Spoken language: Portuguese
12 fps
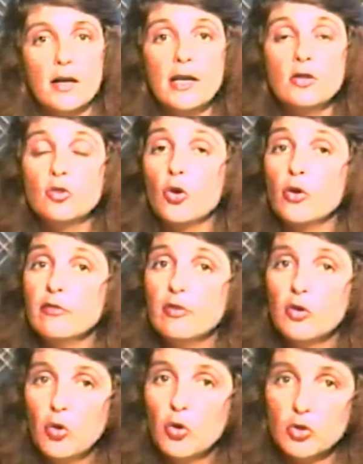Entrou em
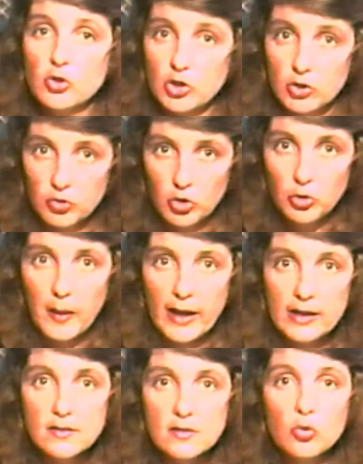vigor hoje em todo o
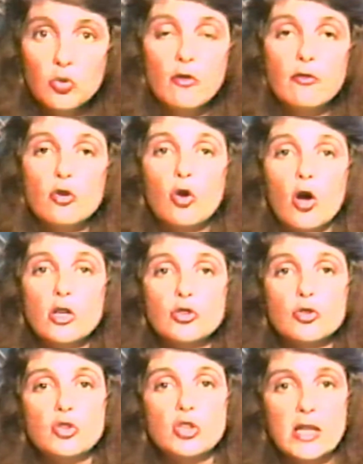país o um novo
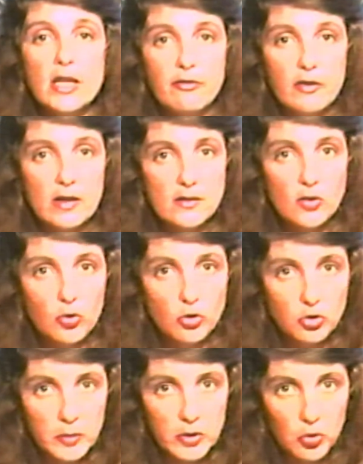Código de Defesa do
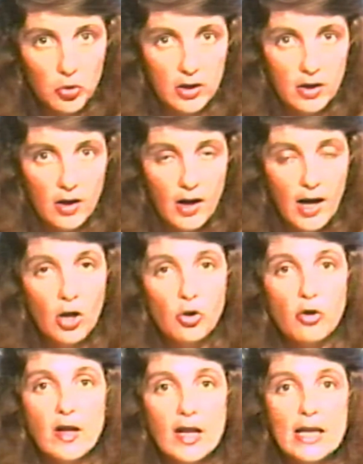Consumidor. A
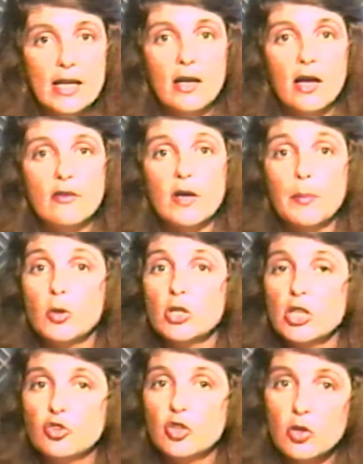nova lei vai
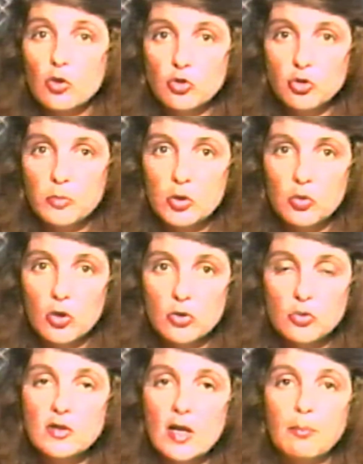proteger o consumidor
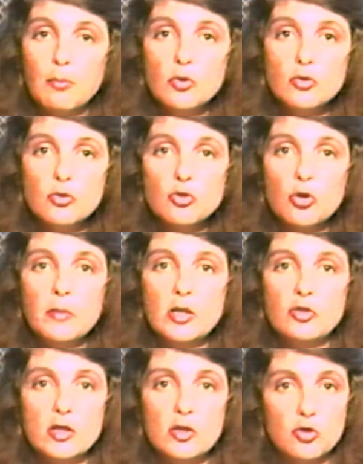dos abusos
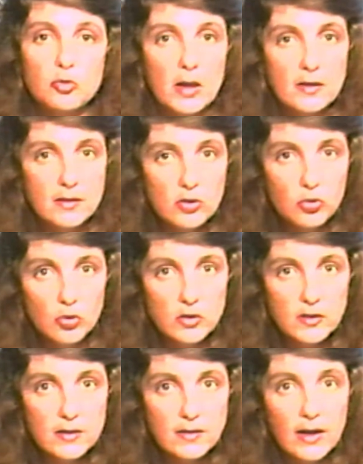cometidos pelas
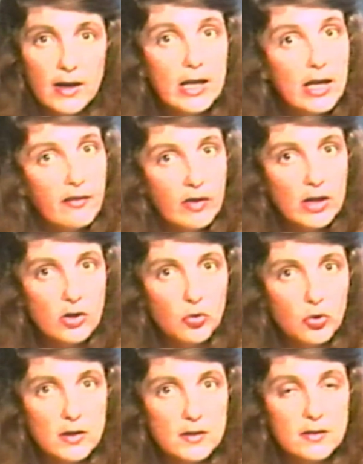indústrias e
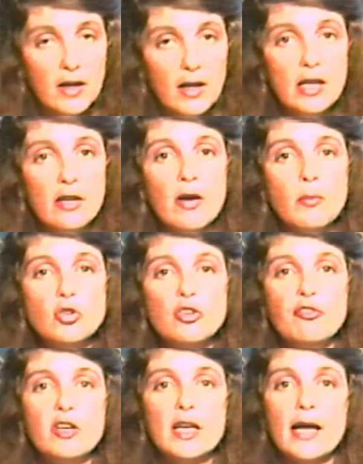revendedores e vai
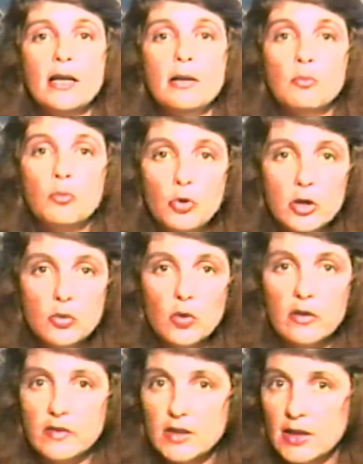modificar em muito
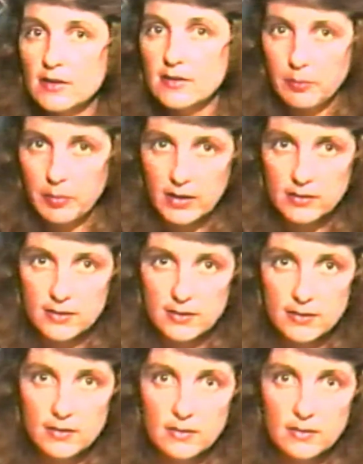a vida nas empresas.